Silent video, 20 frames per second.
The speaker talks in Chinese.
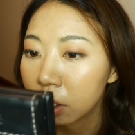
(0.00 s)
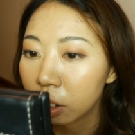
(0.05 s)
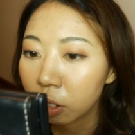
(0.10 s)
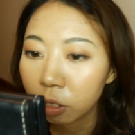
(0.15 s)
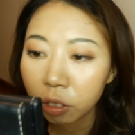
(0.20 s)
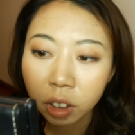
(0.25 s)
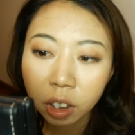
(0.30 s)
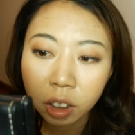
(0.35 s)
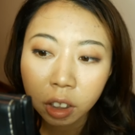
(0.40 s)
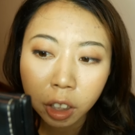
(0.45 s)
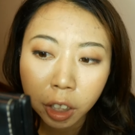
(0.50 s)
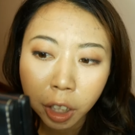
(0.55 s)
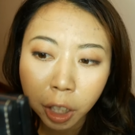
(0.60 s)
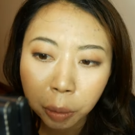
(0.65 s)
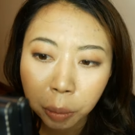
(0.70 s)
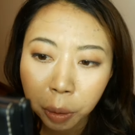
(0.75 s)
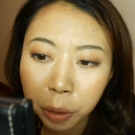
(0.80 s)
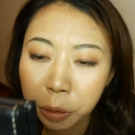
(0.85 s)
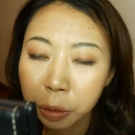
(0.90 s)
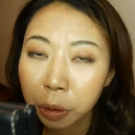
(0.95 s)
总体而
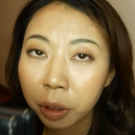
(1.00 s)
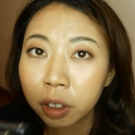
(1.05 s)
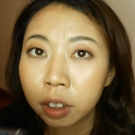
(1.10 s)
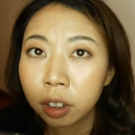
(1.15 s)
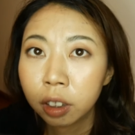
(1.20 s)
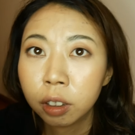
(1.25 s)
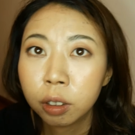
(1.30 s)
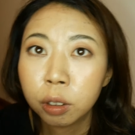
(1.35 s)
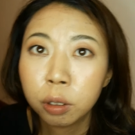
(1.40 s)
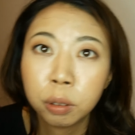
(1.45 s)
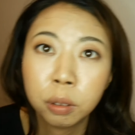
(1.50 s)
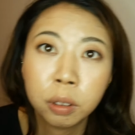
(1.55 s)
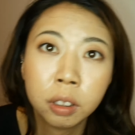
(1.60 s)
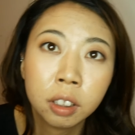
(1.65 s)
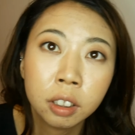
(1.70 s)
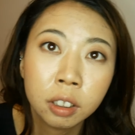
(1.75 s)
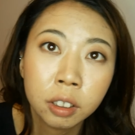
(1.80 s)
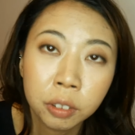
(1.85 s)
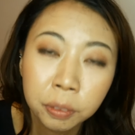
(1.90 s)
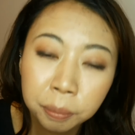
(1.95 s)
言，我觉得除
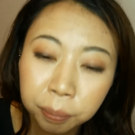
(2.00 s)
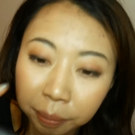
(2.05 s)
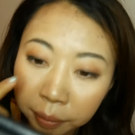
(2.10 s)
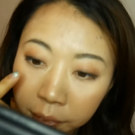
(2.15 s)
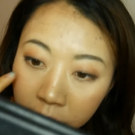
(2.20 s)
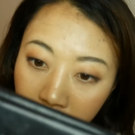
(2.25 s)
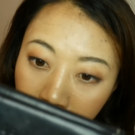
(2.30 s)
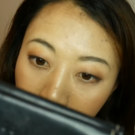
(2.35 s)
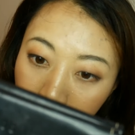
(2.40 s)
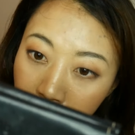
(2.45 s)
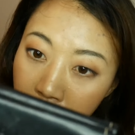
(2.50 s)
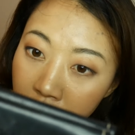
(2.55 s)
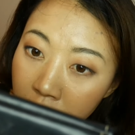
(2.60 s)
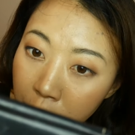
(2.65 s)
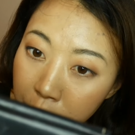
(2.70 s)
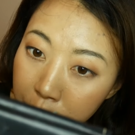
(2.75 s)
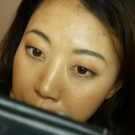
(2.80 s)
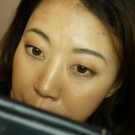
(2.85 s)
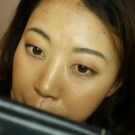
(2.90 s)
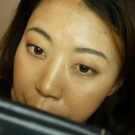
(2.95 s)
了有一
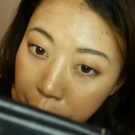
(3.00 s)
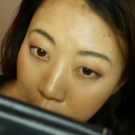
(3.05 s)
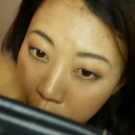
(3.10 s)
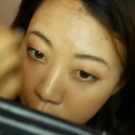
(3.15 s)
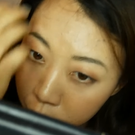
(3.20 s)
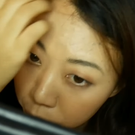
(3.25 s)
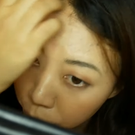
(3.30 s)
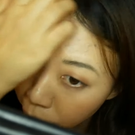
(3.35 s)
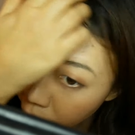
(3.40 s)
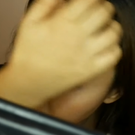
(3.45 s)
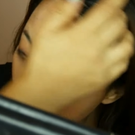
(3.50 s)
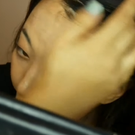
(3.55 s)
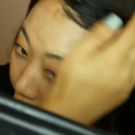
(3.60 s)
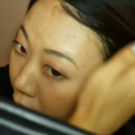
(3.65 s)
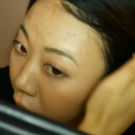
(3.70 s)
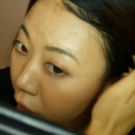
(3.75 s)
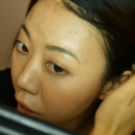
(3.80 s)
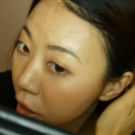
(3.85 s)
些出油之外，